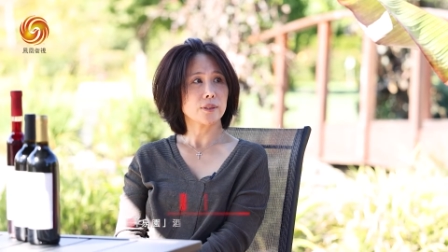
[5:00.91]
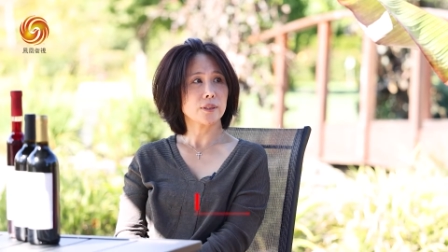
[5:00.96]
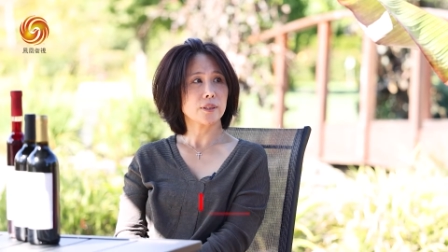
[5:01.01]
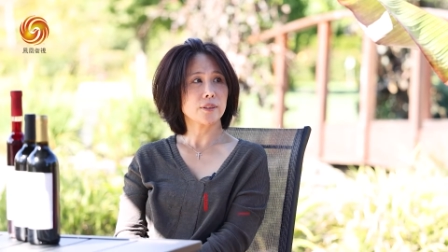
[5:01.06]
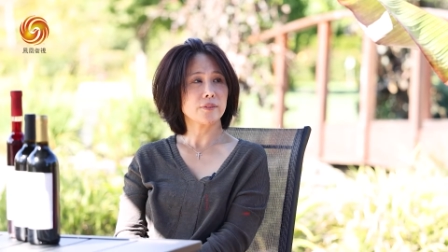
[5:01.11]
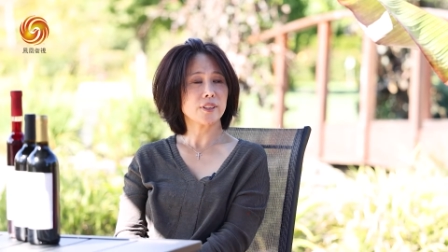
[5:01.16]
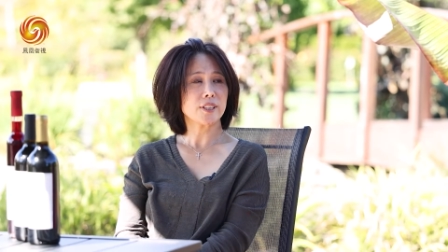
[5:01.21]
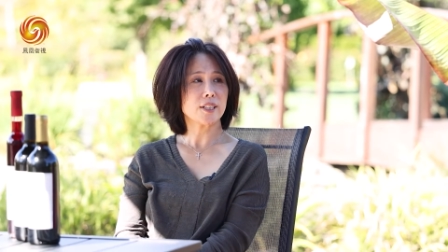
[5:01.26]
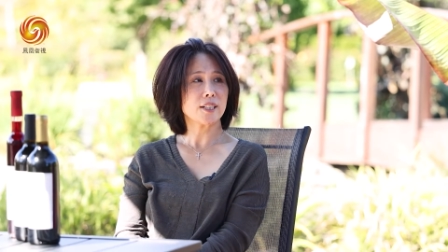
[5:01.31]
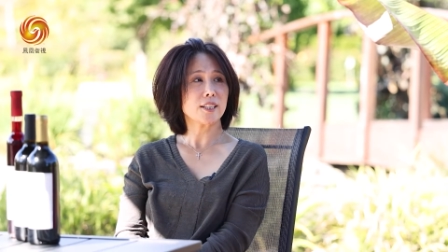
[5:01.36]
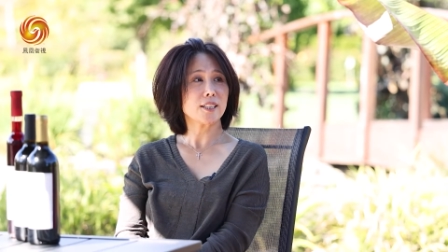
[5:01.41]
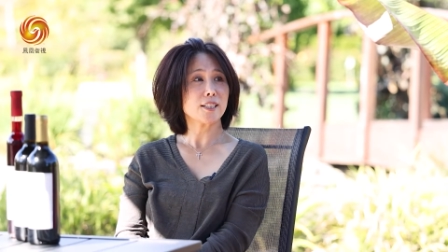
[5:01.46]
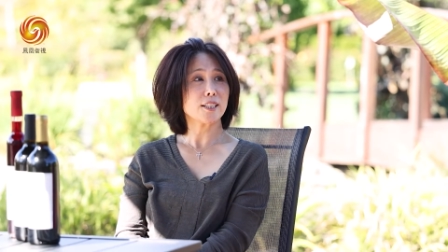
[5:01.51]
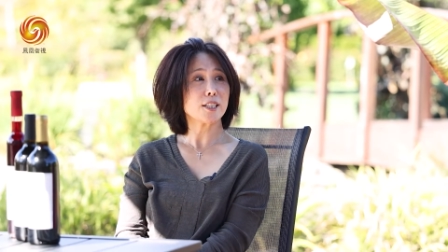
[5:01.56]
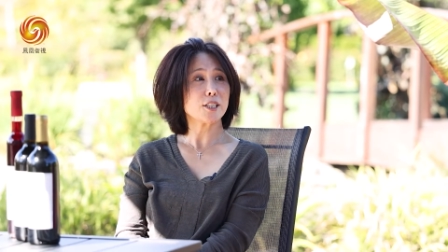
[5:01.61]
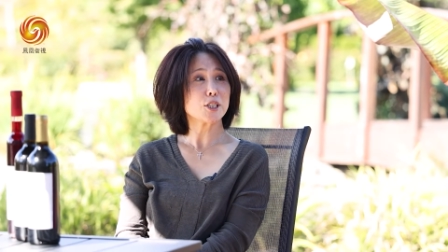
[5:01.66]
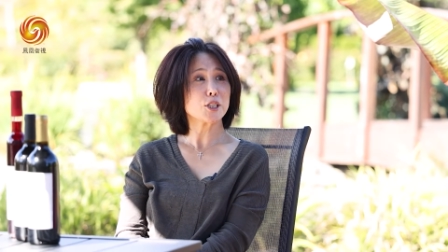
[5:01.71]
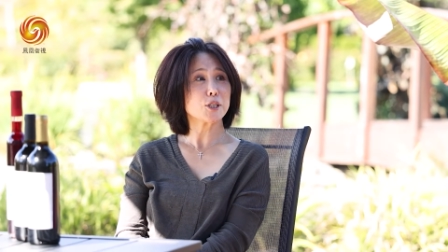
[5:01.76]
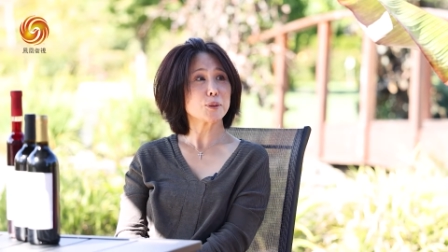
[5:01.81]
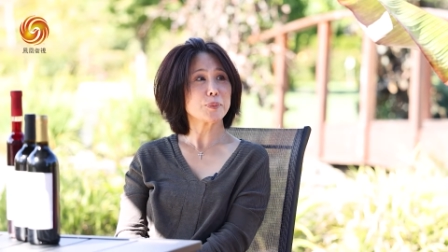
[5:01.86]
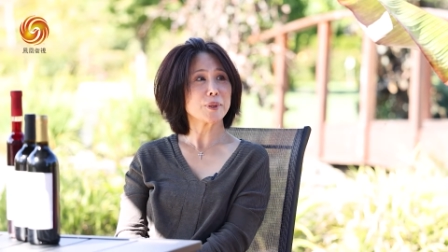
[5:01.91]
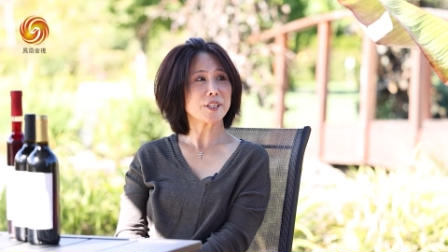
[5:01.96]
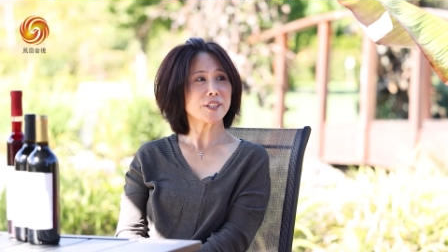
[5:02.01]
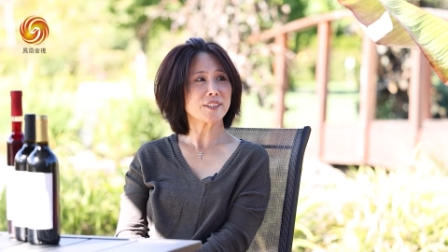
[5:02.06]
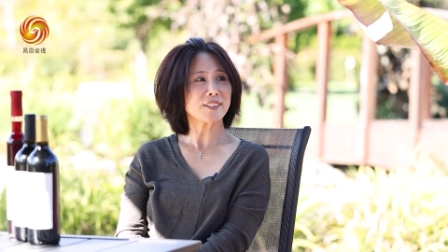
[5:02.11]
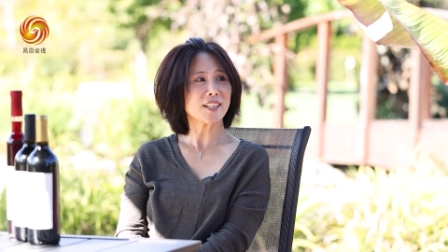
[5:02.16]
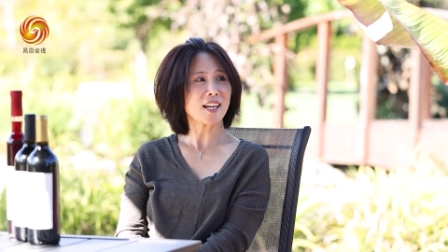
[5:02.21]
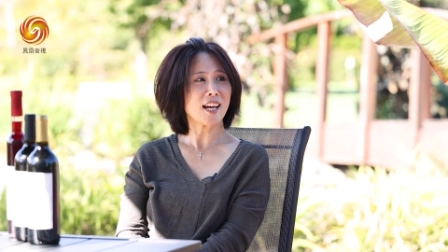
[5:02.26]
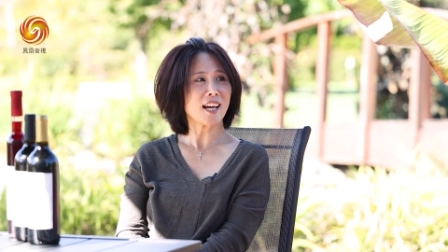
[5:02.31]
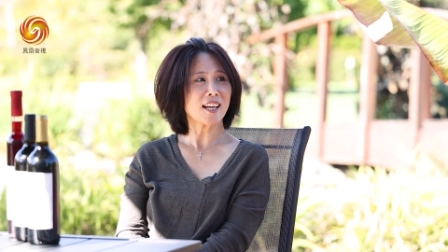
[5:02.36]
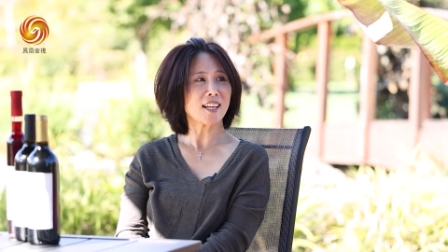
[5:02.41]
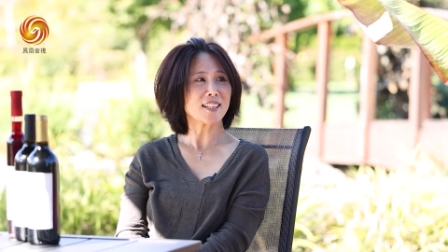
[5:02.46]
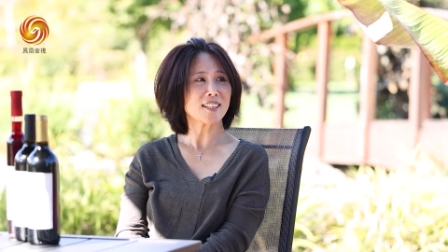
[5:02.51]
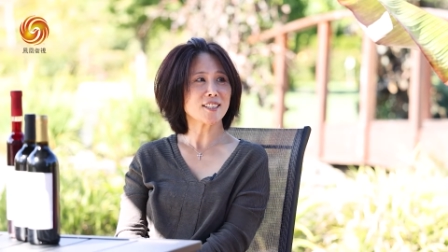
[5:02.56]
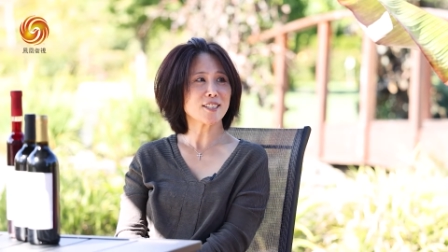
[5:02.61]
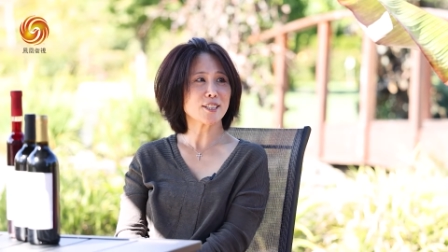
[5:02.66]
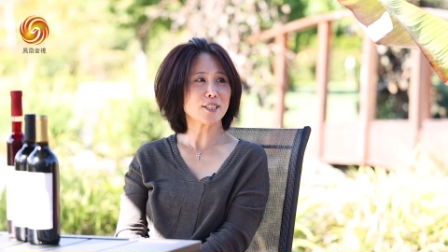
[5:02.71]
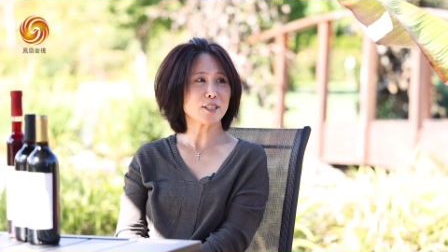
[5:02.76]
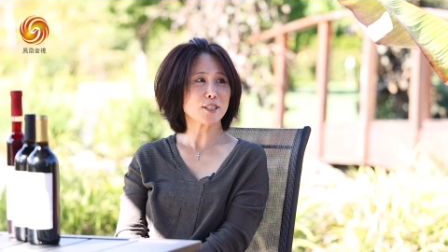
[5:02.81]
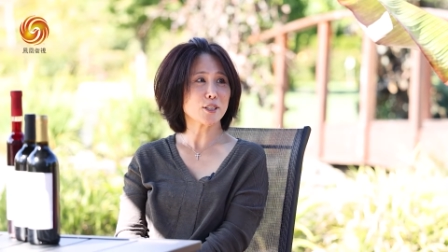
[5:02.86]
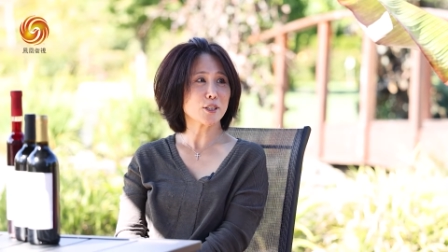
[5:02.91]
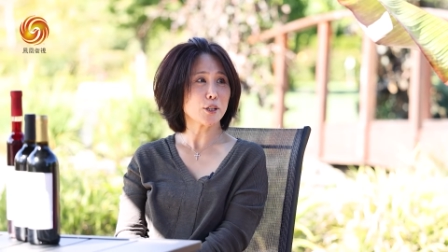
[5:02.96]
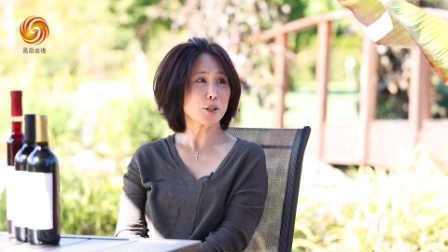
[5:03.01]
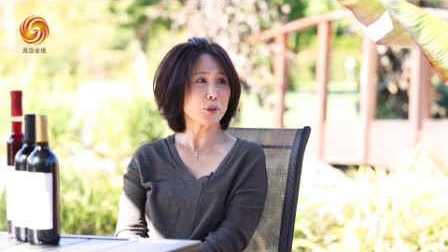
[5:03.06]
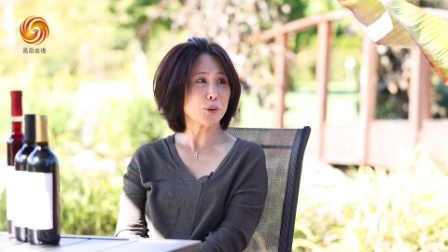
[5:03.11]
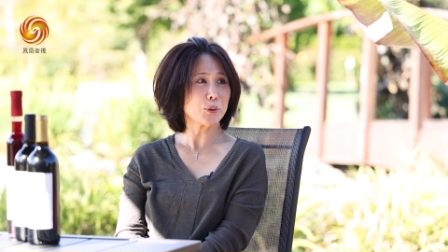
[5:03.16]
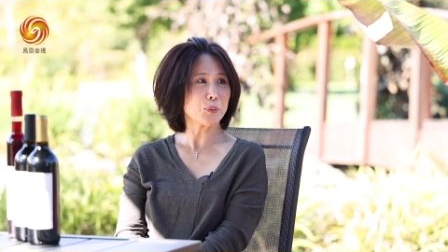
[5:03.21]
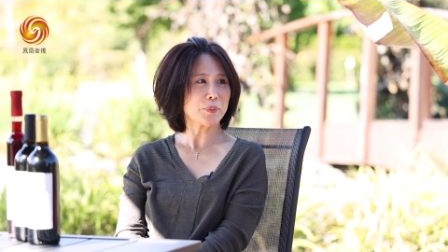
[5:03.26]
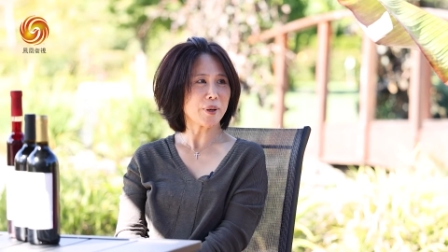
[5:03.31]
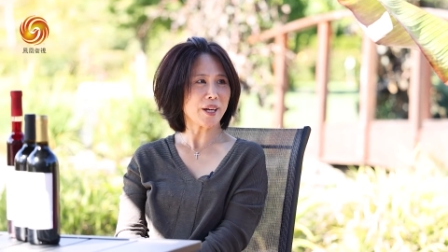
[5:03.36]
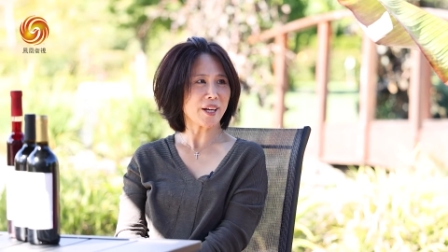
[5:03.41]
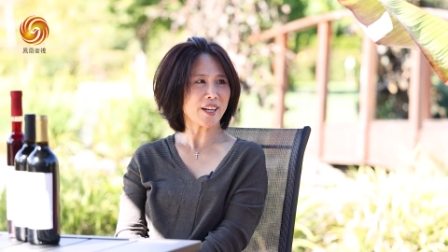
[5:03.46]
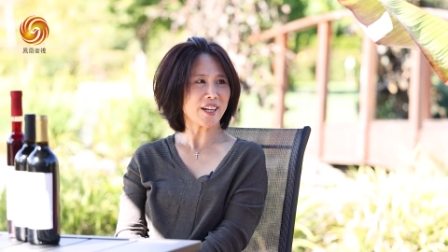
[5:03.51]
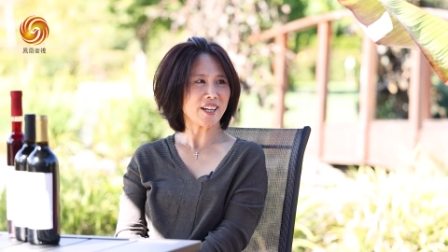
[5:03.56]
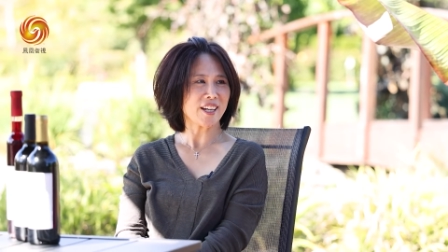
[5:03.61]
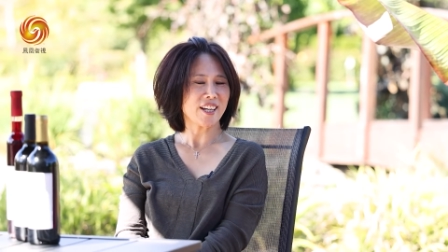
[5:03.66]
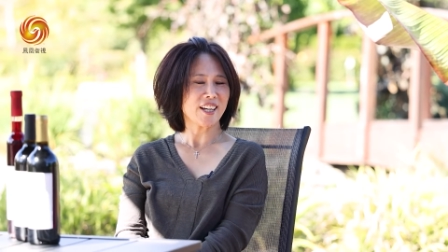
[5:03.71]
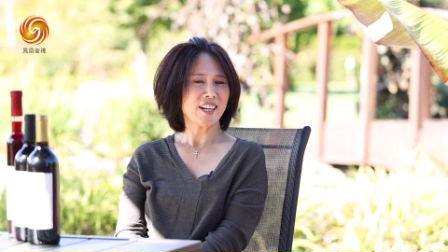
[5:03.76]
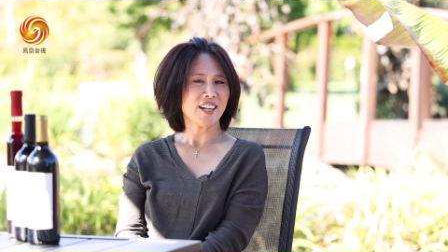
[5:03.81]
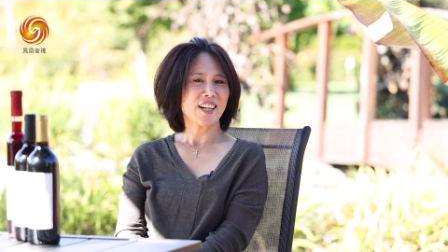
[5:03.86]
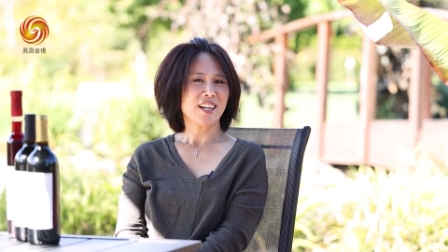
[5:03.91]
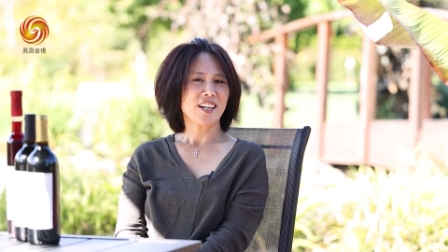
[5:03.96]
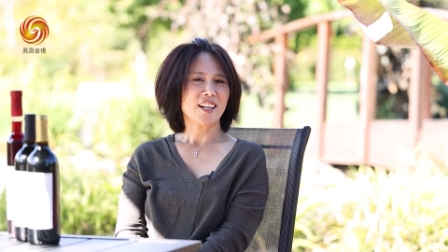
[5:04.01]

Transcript: 因为它的地势平坦，景色优美，是，